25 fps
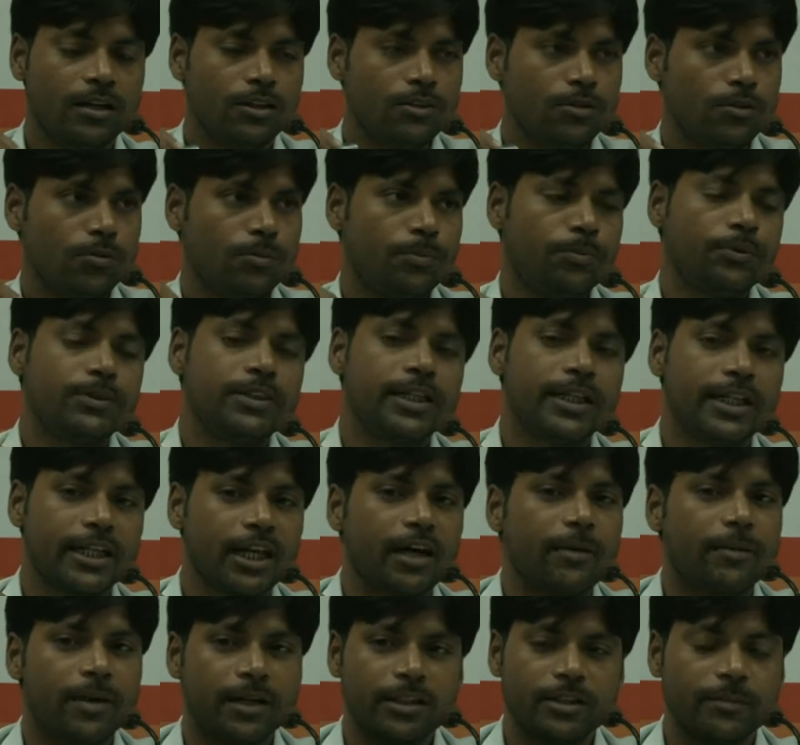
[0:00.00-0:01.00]
तो पूछ रहे
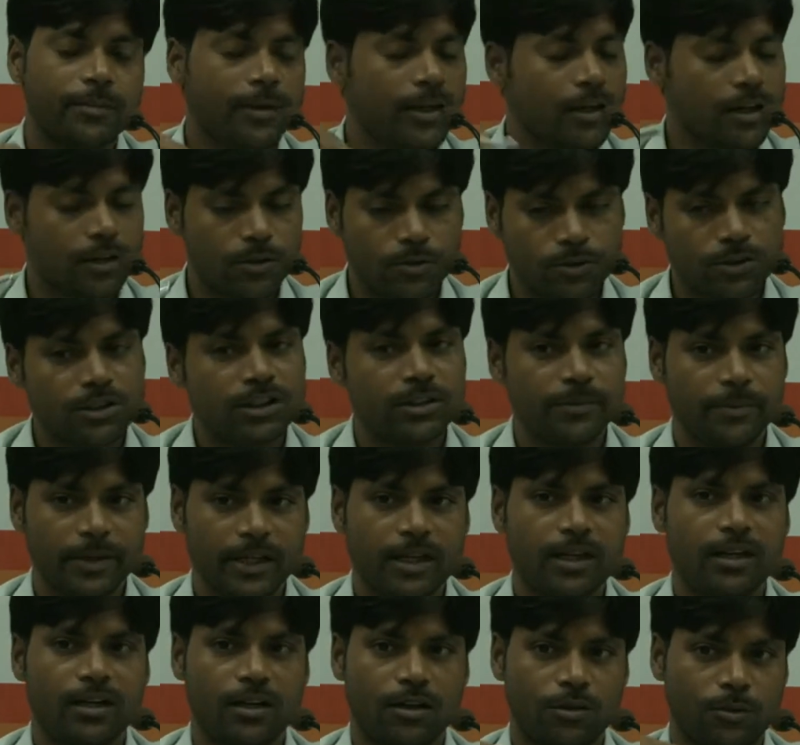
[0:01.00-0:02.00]
क्या बात है मैं कुछ नहीं मैं
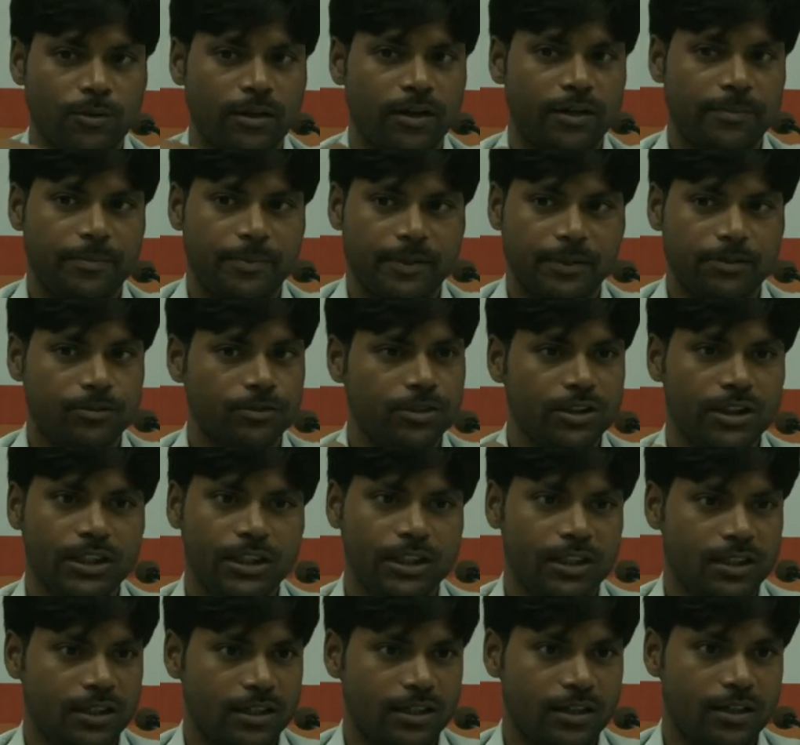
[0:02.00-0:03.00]
खड़ा हूँ यहाँ पर कुछ नहीं
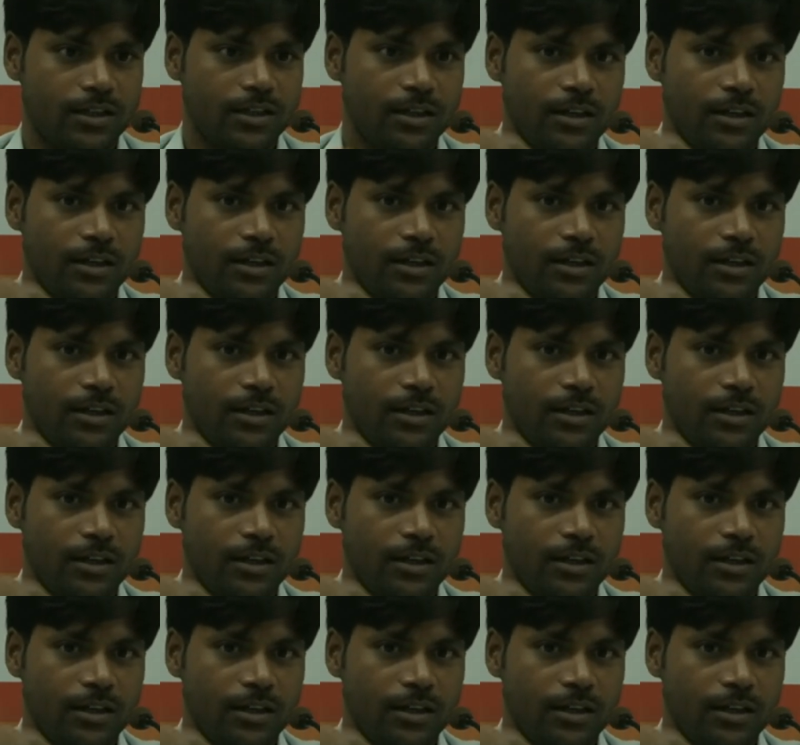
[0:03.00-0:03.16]
कर रहा